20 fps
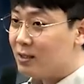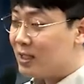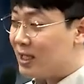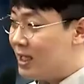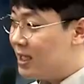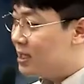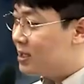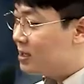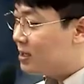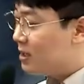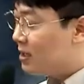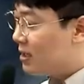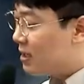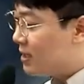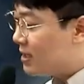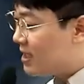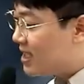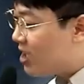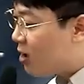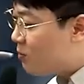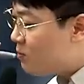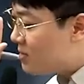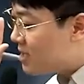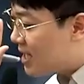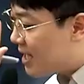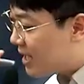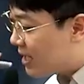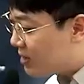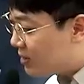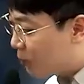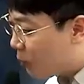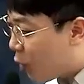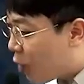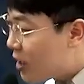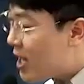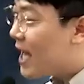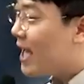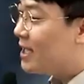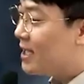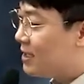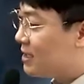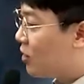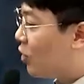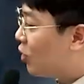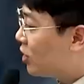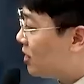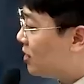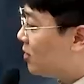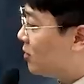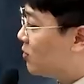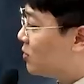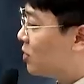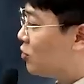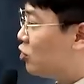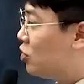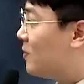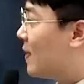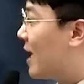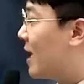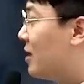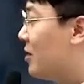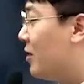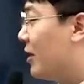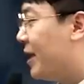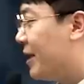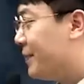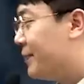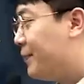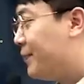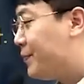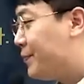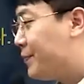길은 시험장 가서 뭘 해야 되는지 거기서부터 출발하는 거예요.